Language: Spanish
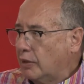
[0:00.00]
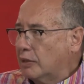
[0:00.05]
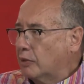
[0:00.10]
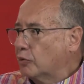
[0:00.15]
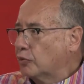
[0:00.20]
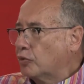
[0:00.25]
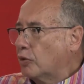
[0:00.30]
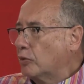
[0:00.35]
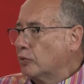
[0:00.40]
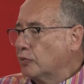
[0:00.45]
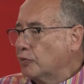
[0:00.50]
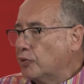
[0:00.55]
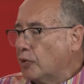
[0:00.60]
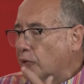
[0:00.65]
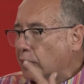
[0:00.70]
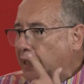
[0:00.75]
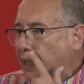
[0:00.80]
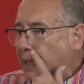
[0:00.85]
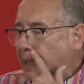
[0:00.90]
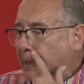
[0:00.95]
Incluso
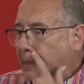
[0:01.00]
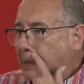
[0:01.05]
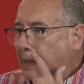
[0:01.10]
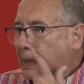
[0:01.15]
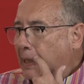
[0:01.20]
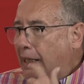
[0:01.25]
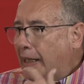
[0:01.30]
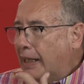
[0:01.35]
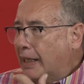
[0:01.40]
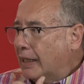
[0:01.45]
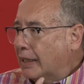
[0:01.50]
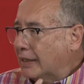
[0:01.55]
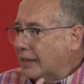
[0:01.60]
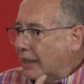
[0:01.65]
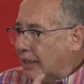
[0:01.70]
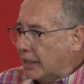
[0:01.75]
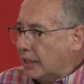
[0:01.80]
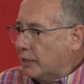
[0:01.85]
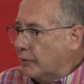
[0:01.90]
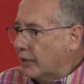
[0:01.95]
anunció que eh,
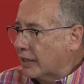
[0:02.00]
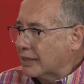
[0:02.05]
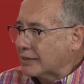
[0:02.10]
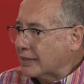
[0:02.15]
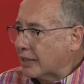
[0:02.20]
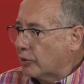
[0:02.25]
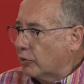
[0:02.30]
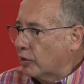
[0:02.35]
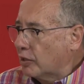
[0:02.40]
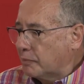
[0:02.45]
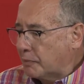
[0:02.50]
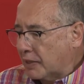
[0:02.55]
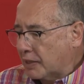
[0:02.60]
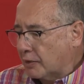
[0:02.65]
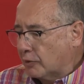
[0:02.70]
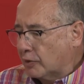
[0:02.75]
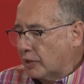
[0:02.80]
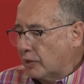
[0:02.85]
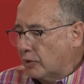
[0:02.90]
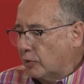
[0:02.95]
quienes iban a ser los
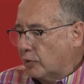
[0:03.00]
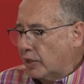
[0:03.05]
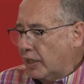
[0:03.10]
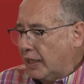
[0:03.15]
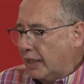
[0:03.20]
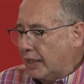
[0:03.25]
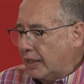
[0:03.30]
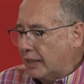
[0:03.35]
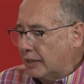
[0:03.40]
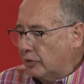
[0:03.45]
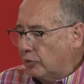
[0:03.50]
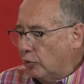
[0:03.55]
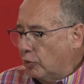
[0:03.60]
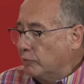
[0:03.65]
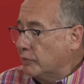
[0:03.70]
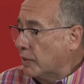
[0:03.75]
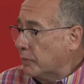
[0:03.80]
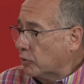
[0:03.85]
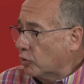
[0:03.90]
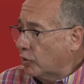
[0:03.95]
empadronadores eran los
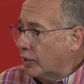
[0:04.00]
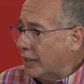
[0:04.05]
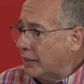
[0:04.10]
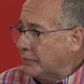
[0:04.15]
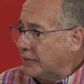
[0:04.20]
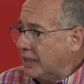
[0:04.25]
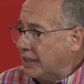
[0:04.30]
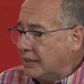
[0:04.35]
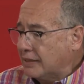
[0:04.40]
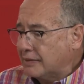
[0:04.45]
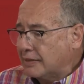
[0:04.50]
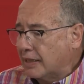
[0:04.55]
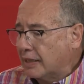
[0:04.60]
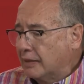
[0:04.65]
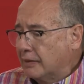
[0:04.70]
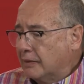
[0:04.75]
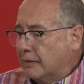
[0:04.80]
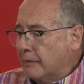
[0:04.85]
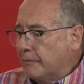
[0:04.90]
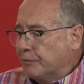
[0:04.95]
miembros de la milicia,